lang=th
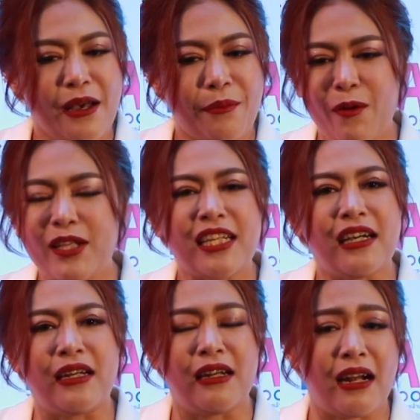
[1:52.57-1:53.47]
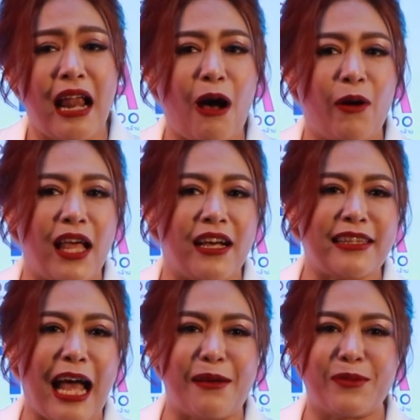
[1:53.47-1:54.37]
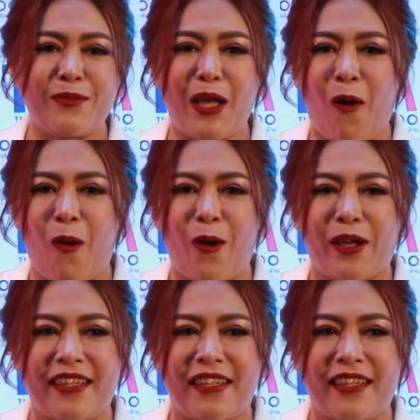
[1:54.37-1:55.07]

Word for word: ไม่ว่าจะเกิดเรื่องราวอะไรก็ตามส้มยังคง